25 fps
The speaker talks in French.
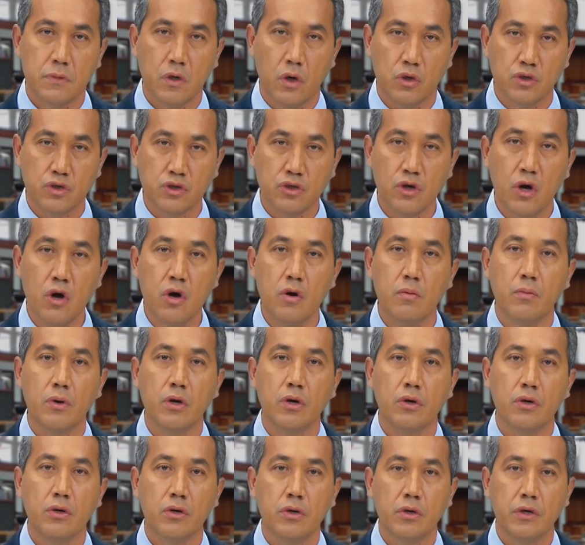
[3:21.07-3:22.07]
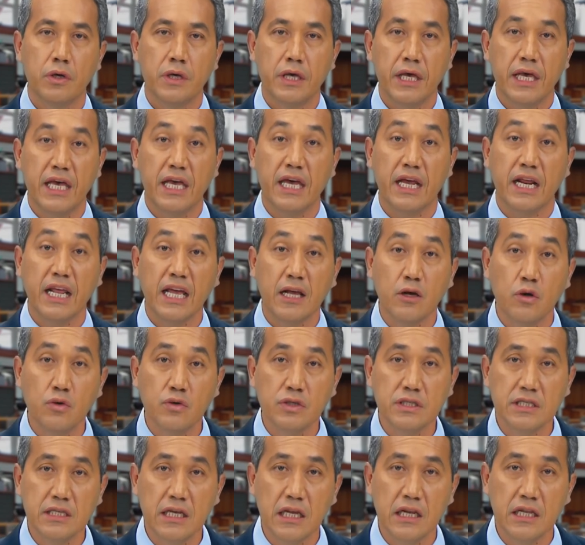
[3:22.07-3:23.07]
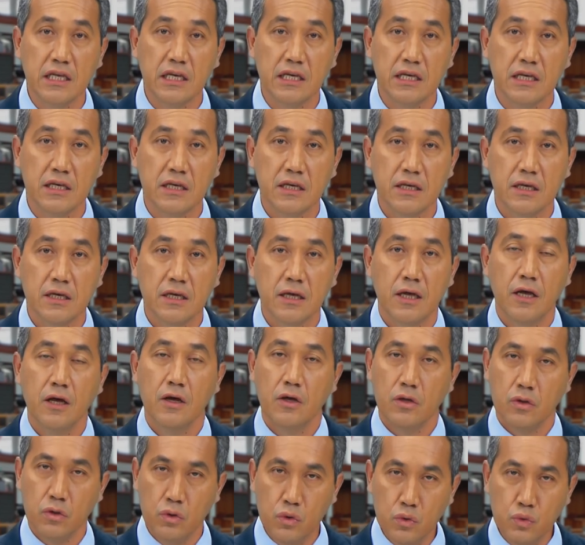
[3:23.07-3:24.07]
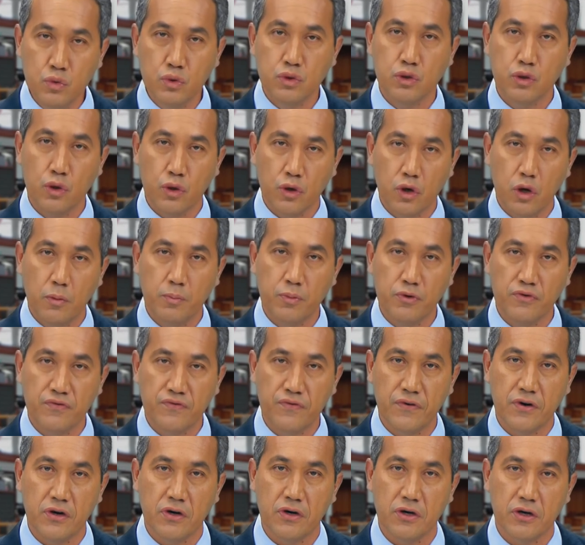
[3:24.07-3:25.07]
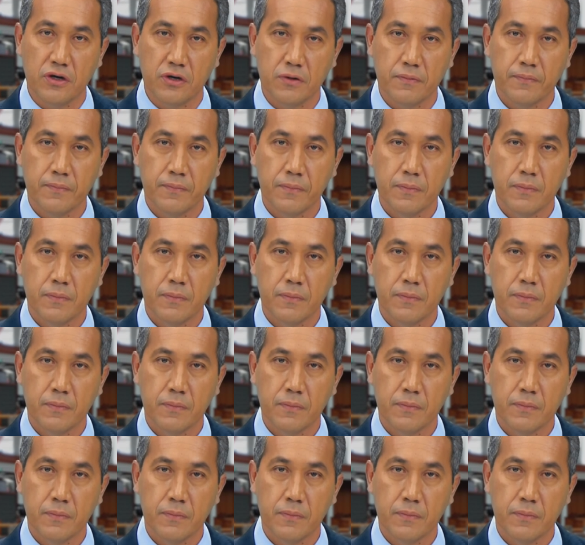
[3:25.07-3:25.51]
Ensemble et réconciliés, nous serons plus forts.